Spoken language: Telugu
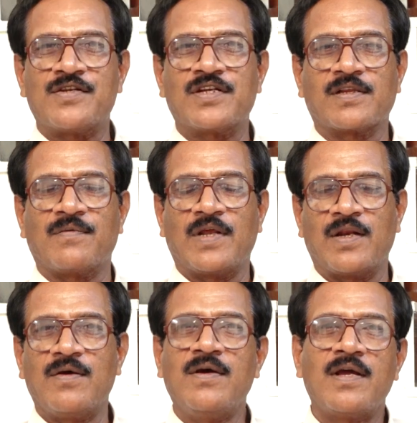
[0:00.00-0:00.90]
కలుషితం
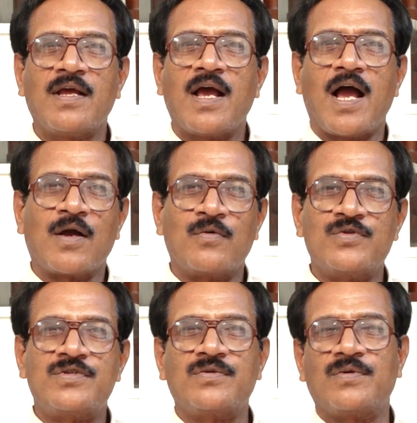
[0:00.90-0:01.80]
వల్ల ఆ
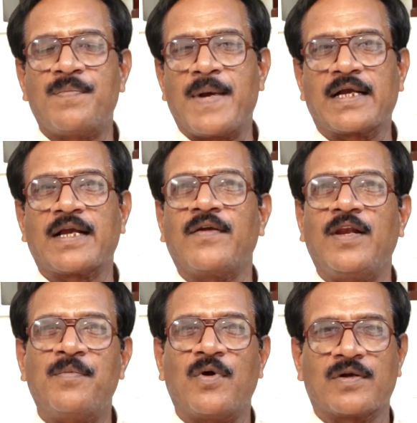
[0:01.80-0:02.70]
గుజ్జు పక్కకు
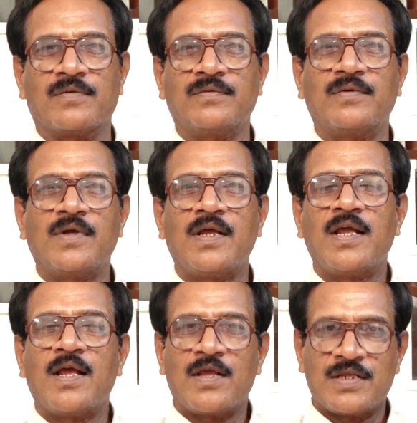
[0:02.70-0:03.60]
వెళ్ళిపోవటం
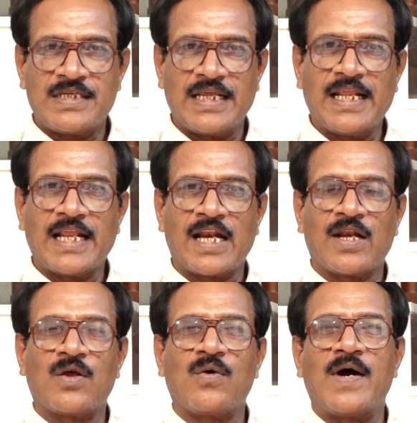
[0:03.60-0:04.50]

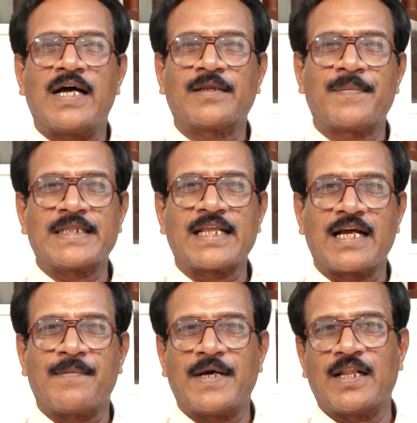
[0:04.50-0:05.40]
శరీరంలో వాత పిత్త
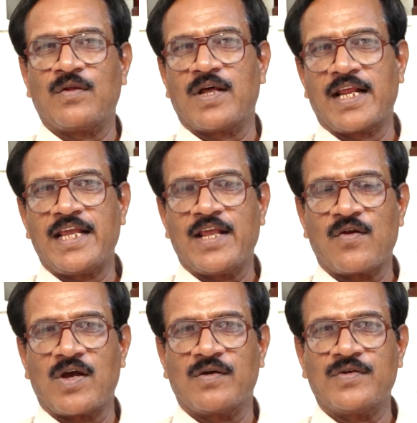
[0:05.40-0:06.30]
కపాల ద్వారా ఏ
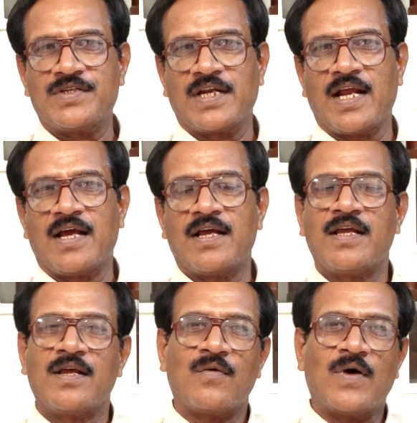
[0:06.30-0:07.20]
రోగం వచ్చినా
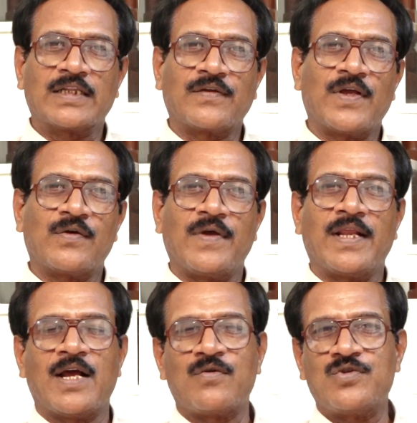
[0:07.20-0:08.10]
వాతం
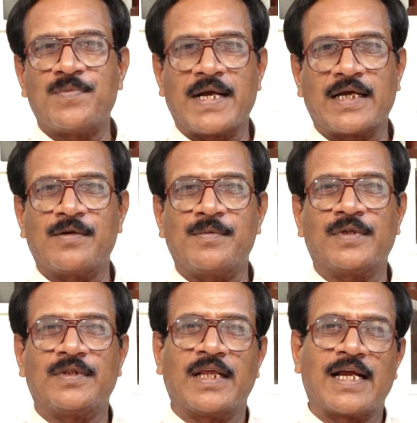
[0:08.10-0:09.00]
ఎక్కువైనా గుజ్జు పక్కకు
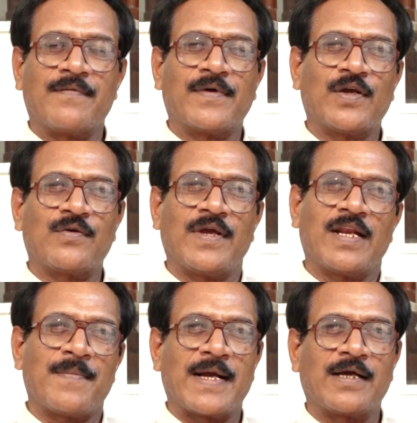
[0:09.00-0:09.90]
పోతుంది కఫం
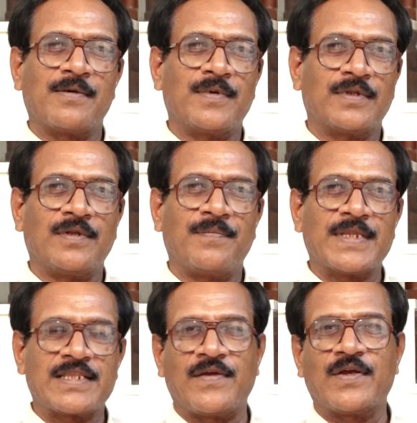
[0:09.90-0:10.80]
ఎక్కువైనా పక్కకు పోతుంది
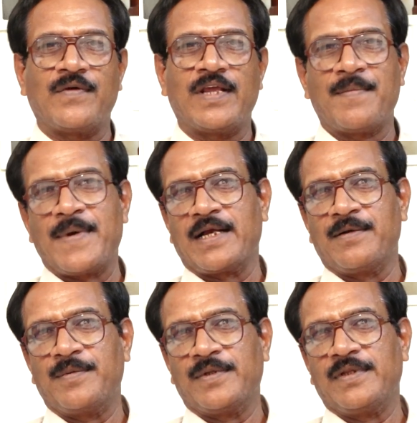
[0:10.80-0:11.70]
పిత్తం ఎక్కువైనా
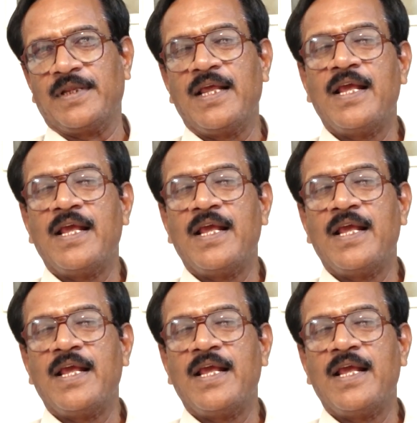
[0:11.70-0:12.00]
పక్కకు పోతుంది